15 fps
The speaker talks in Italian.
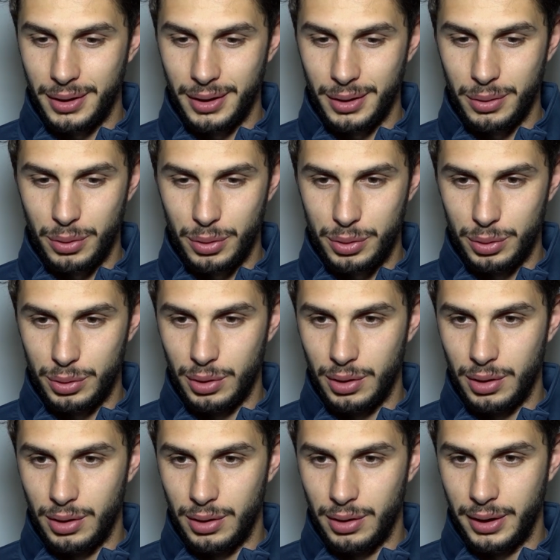e ho
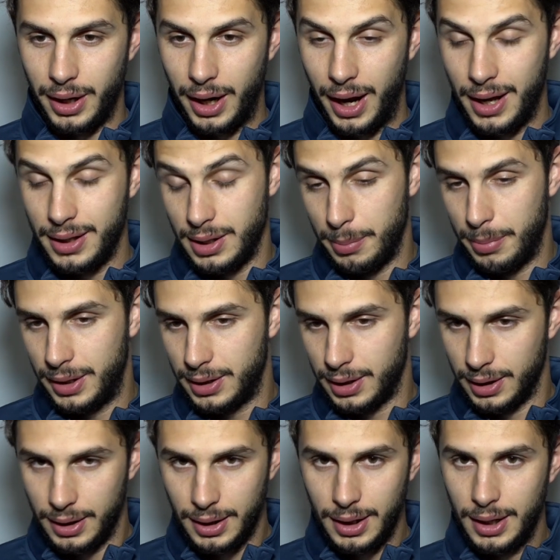conosciuto i ragazzi, a parte